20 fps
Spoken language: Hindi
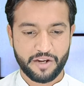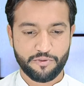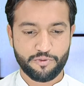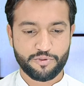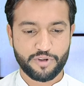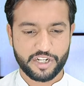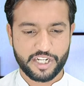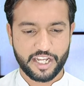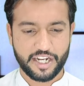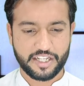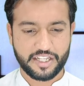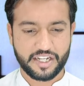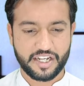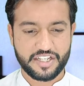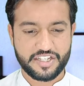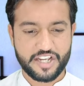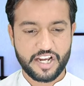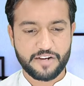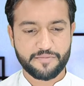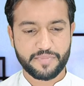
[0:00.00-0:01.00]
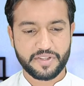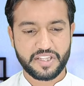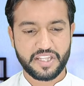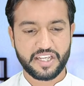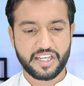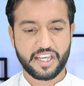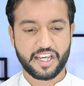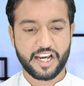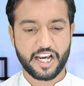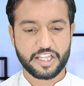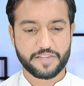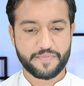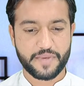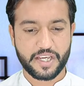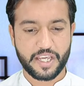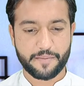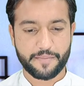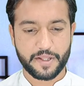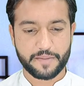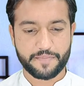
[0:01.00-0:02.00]
उनका कहना था कि जंग बंदी की
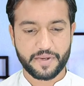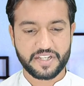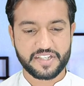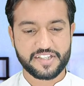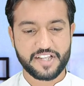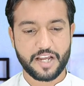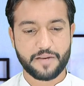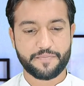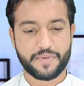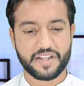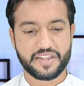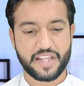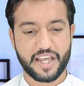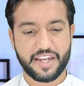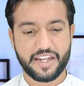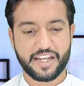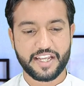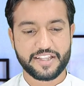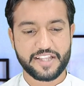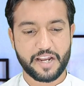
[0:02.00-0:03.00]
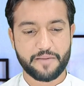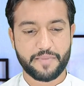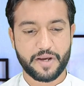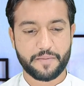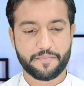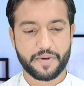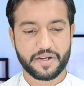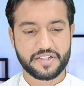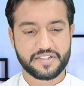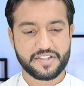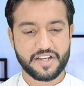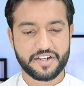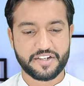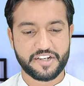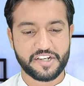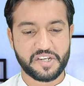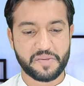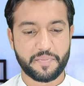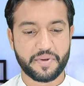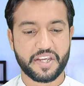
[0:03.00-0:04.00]
खात्मे के बाद पाकिस्तान पर तहरीक तालिबान पाकिस्तान
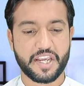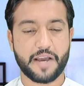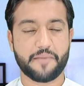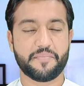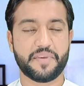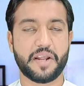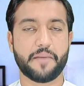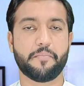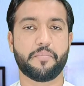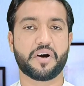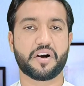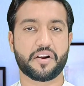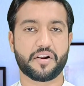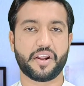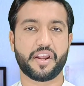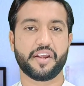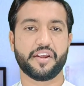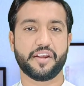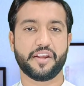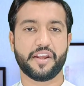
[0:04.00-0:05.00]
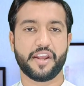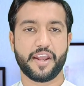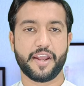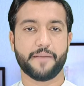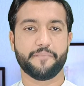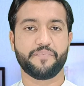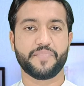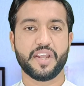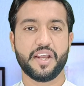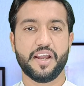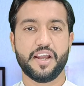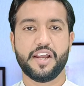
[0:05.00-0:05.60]
टी के हमले बढ़ रहे हैं